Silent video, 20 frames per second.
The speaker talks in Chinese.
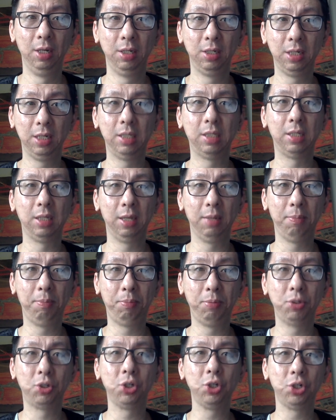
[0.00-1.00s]
这些
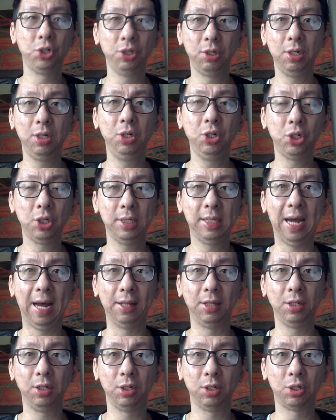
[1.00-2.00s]
不知是真是
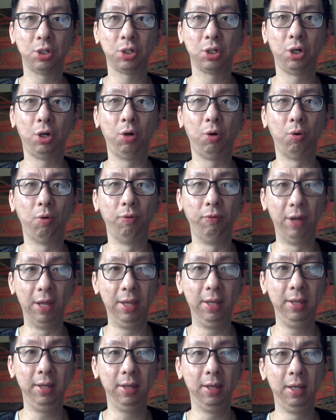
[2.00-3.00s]
假的这个丑
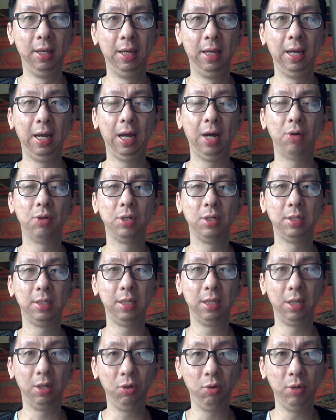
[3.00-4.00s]
闻，还有这些
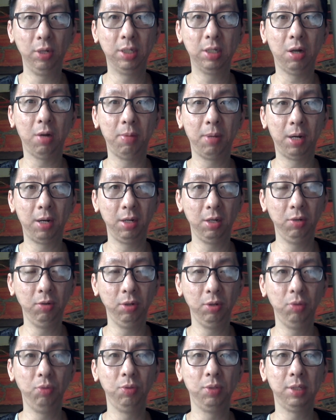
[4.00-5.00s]
淫秽照片、淫
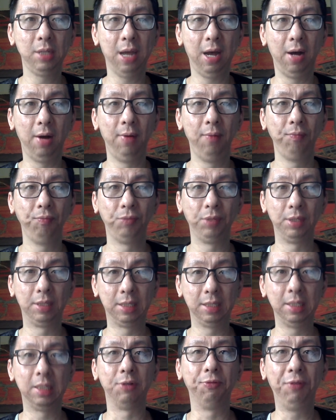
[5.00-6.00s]
秽录像，你
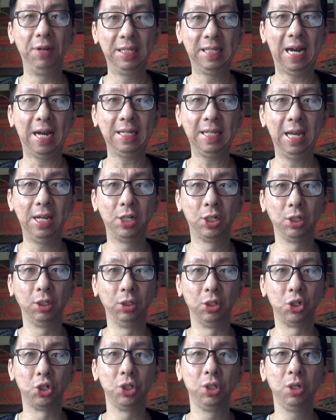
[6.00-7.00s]
自己未加验
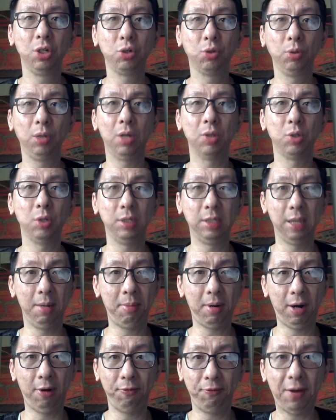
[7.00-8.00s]
证的直接冲到最前
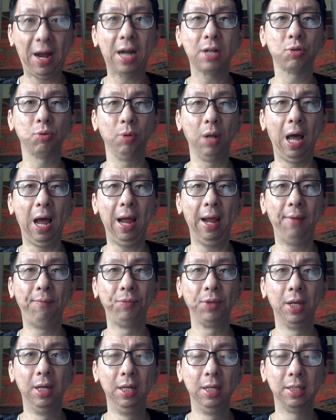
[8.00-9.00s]
面发出来，
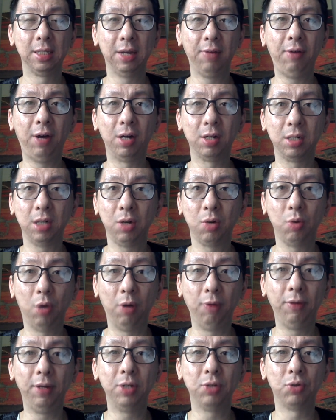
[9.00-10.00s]
在网上
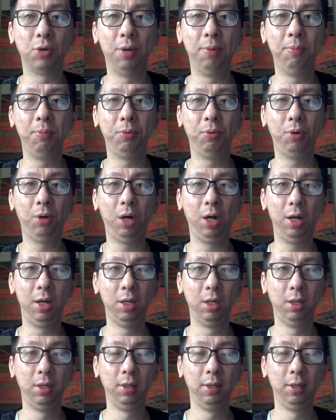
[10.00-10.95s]
广泛传播，